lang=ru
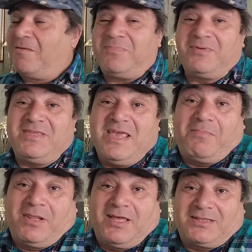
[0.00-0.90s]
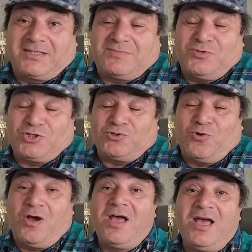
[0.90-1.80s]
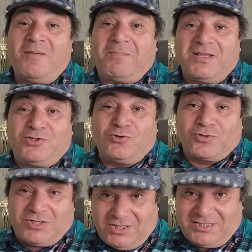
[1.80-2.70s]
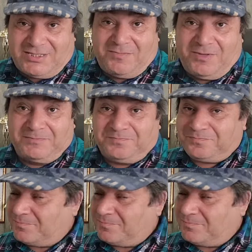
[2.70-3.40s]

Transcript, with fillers: как бы не было это смешно, пантюркистами.